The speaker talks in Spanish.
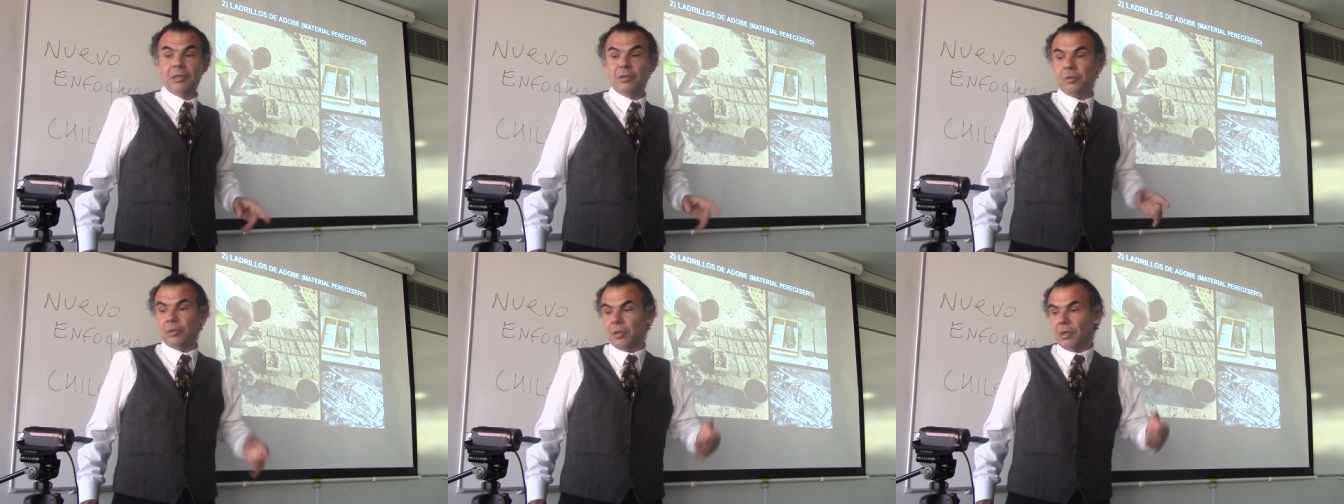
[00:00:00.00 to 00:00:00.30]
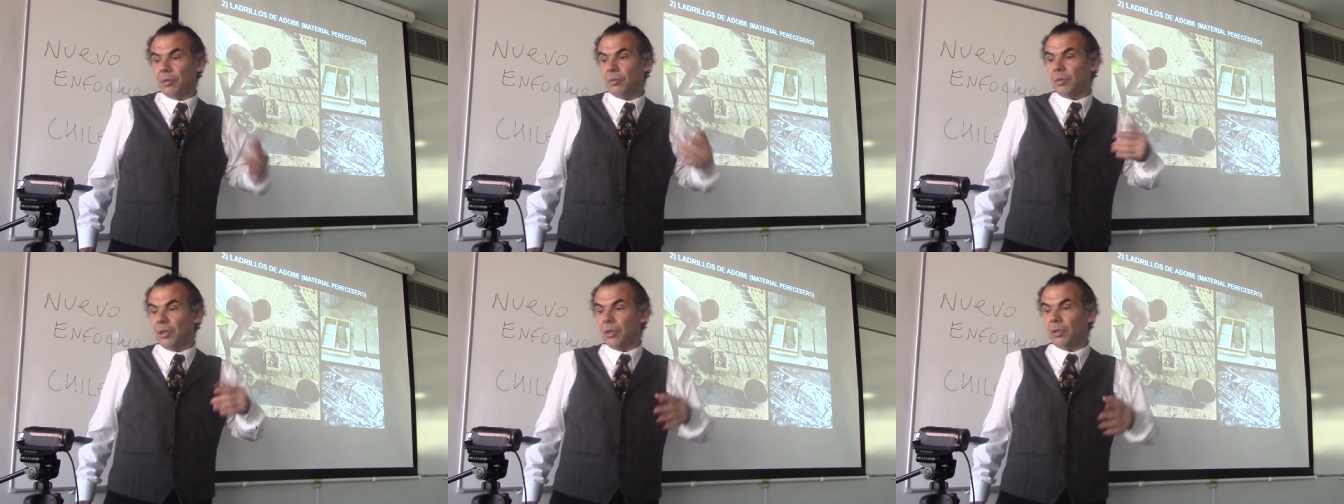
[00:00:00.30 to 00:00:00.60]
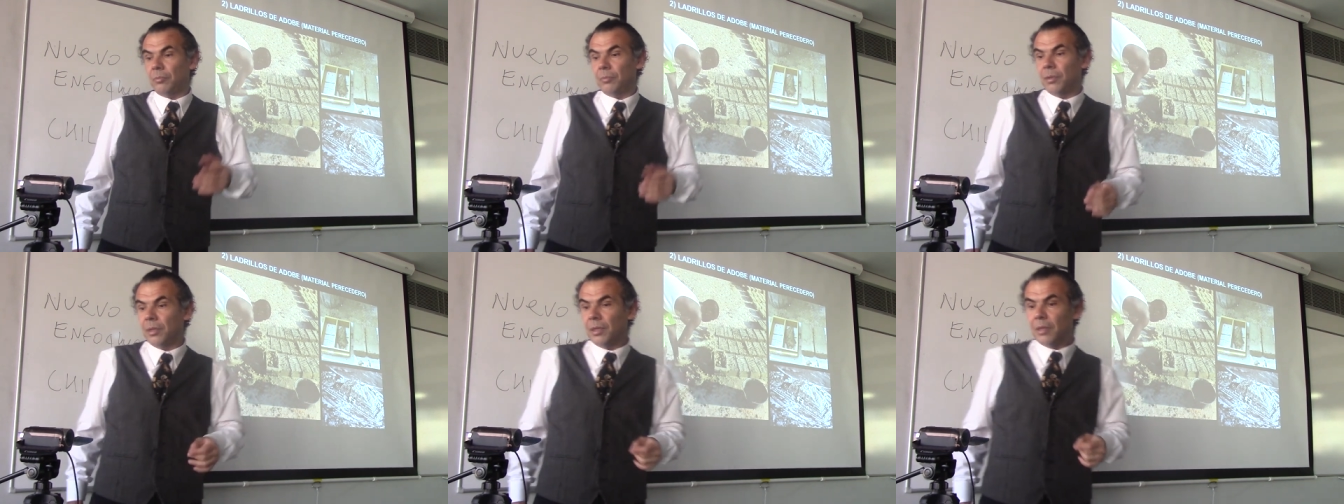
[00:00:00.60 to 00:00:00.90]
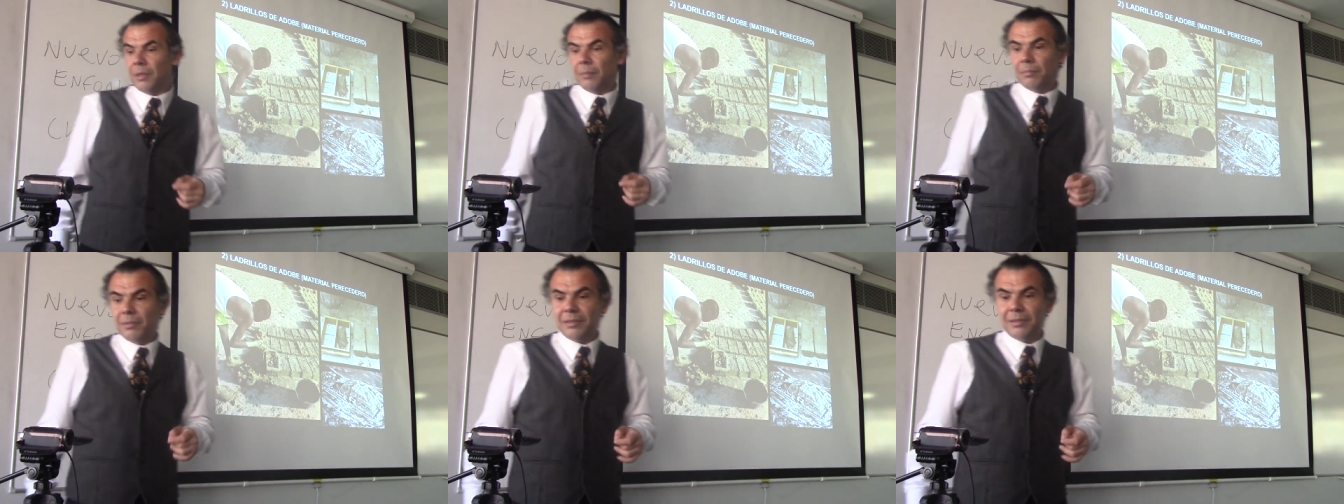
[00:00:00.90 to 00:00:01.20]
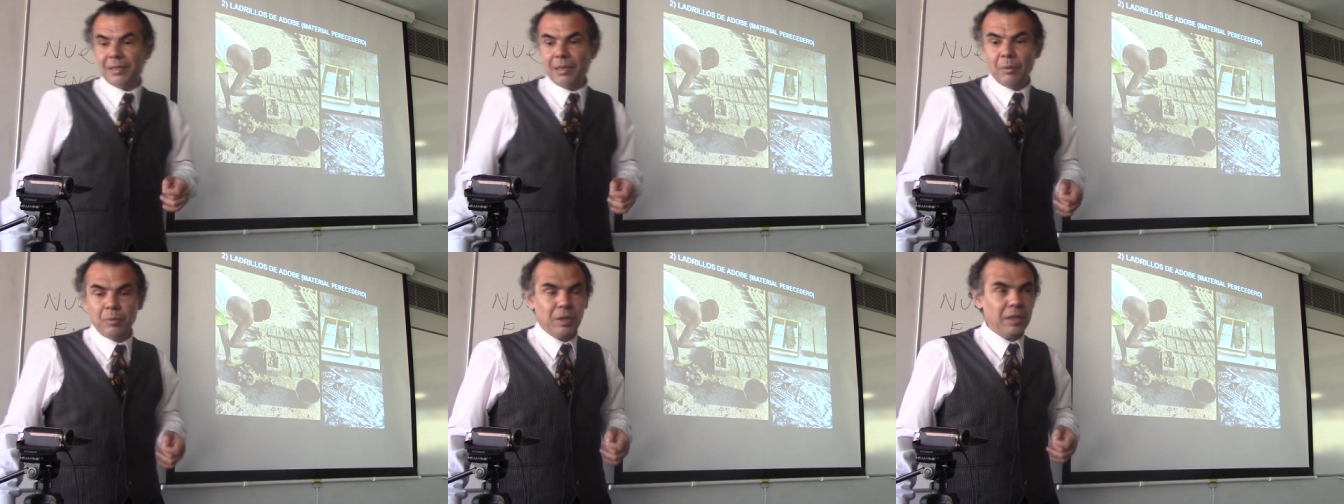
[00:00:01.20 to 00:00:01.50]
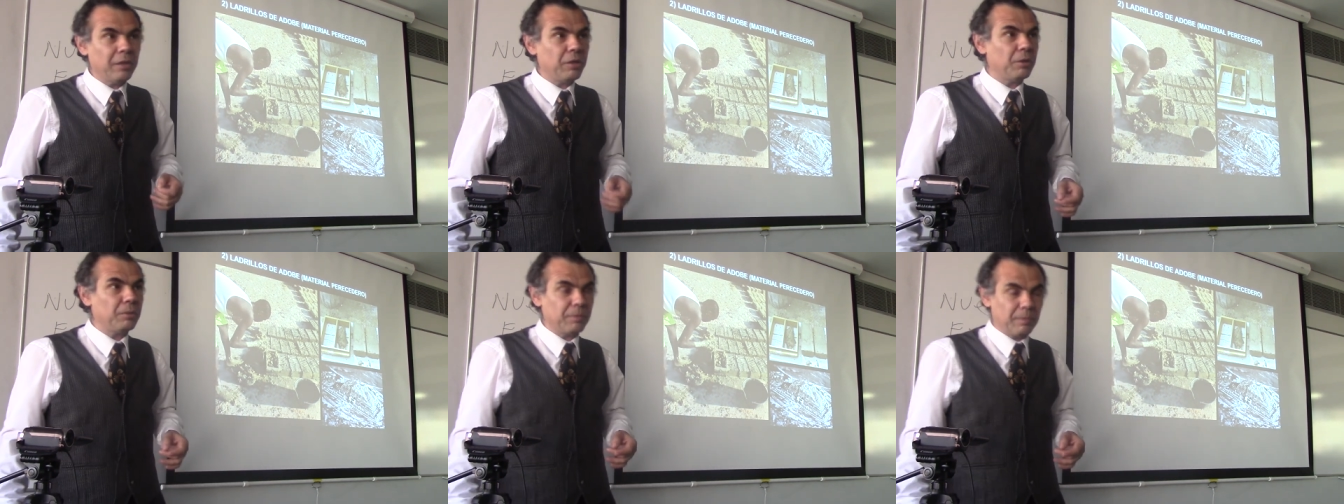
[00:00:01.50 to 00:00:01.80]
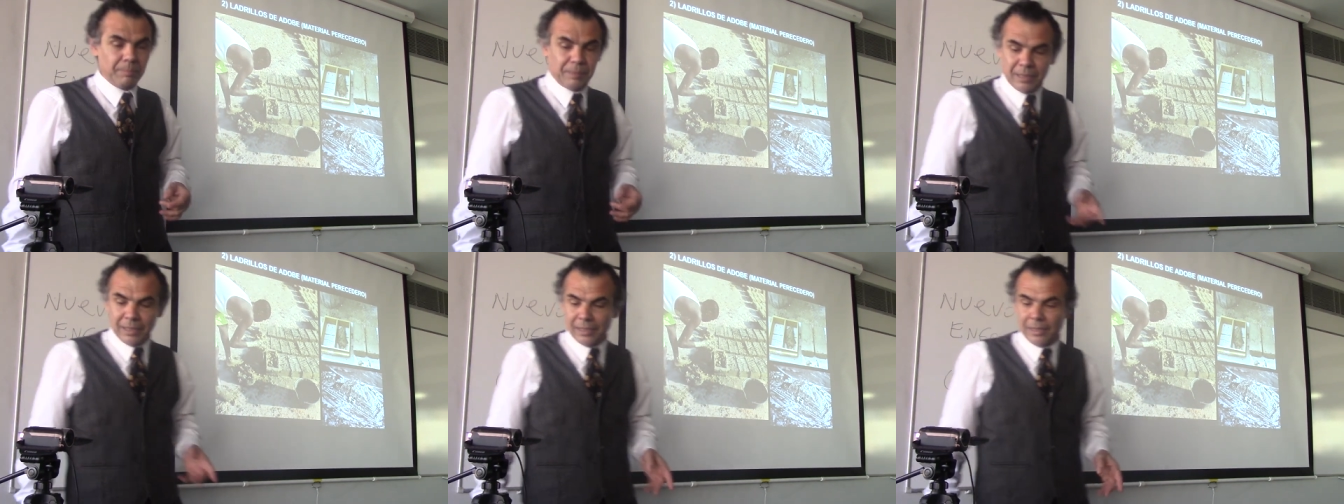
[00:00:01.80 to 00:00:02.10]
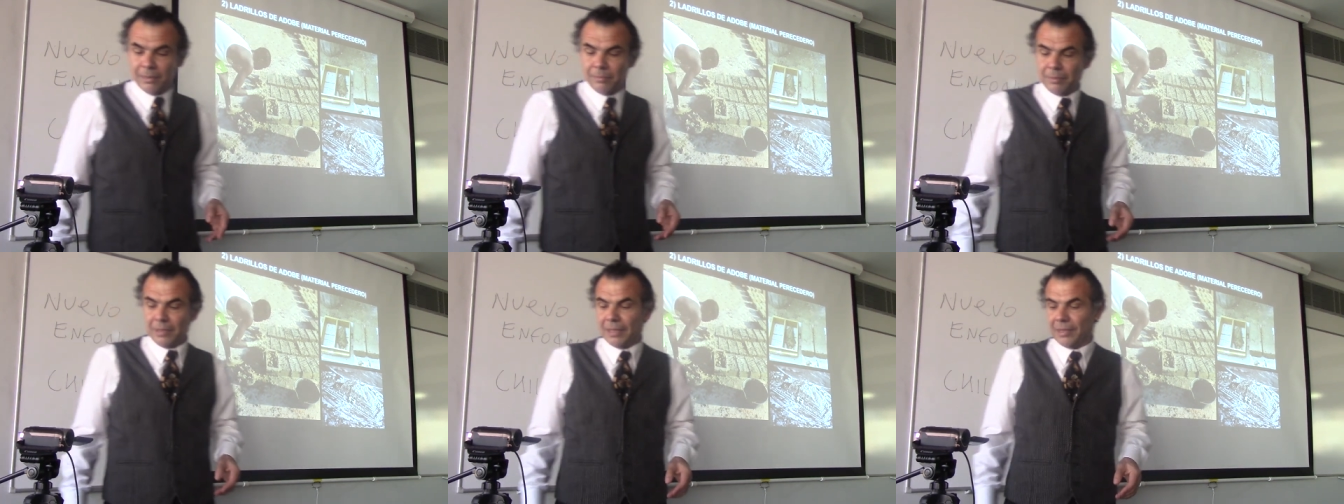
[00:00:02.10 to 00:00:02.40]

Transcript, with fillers: Yo recuerdo mis abuelos para,